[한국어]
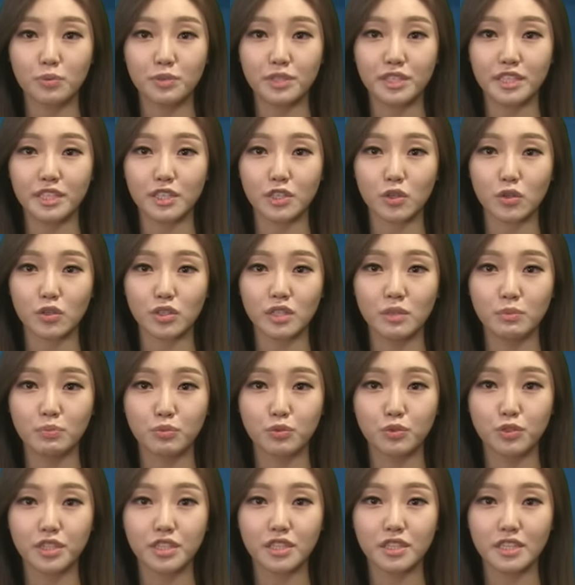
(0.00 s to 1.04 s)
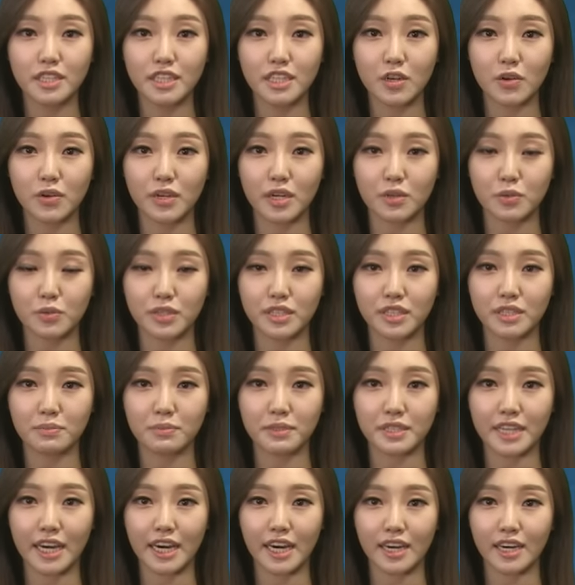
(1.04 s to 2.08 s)
실적은 부진을 이어가고
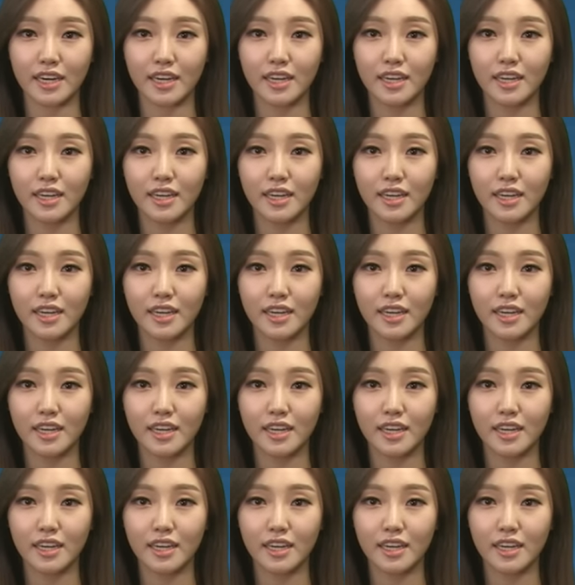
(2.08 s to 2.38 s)
있습니다.